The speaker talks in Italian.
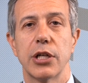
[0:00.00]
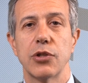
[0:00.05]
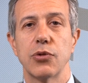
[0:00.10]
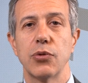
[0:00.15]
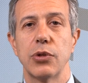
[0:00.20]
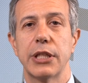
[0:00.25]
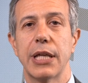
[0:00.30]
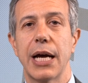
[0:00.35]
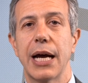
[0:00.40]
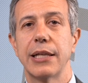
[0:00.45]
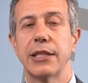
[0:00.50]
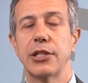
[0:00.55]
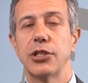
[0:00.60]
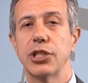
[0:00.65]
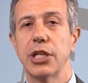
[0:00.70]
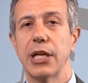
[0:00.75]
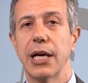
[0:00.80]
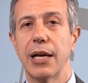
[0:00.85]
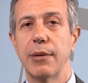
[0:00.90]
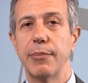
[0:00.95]
risultati
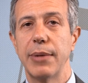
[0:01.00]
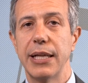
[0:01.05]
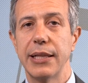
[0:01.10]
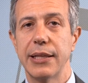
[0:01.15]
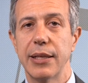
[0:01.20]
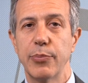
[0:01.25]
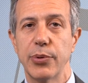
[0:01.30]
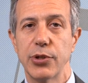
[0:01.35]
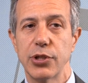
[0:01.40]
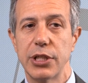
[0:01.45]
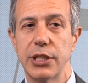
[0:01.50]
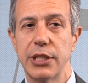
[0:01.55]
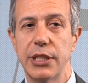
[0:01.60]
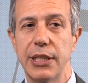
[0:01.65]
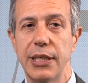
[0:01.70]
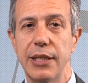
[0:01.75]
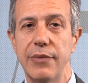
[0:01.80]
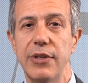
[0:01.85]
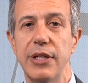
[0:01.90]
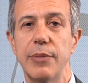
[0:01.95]
generalmente
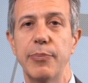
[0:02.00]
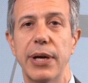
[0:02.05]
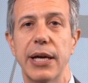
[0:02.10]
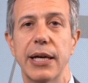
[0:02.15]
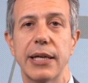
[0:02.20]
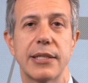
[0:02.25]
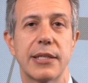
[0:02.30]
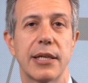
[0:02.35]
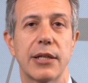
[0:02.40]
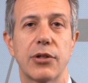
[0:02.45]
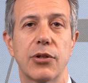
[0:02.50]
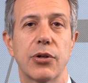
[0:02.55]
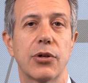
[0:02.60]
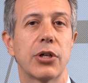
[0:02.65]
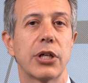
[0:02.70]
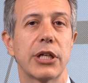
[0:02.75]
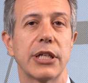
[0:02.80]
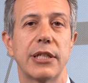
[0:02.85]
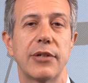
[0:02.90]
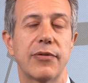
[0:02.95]
positivi per i
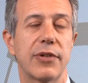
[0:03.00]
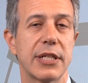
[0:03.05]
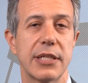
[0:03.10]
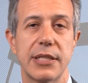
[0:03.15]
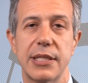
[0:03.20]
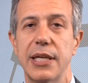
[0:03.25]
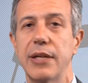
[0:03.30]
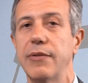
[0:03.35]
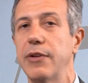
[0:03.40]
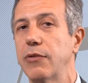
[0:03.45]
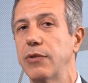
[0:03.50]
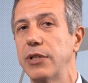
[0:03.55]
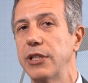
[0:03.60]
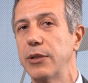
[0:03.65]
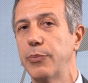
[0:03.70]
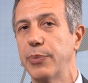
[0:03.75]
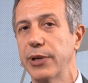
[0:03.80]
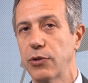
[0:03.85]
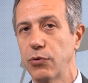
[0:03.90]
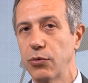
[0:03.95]
settori difensivi,
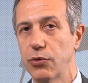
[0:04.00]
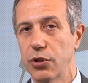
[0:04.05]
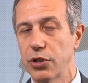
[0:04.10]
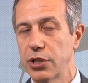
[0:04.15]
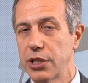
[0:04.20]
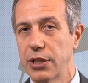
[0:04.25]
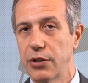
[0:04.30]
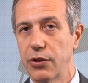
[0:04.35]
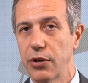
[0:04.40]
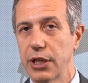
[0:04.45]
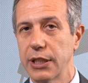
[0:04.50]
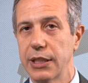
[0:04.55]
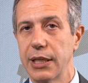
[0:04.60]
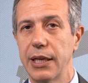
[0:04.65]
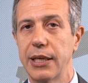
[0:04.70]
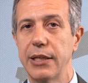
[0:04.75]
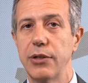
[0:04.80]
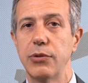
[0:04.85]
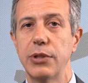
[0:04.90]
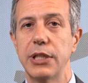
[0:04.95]
quindi per tutto il settore
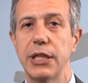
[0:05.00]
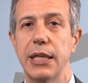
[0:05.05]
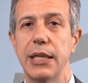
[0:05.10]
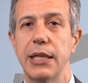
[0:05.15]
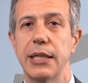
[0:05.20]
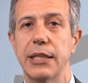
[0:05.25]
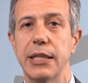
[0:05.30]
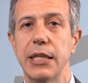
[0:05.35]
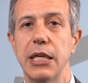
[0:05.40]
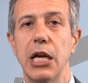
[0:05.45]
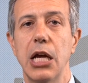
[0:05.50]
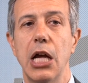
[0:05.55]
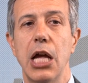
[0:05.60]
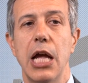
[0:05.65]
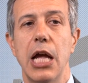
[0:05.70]
delle utility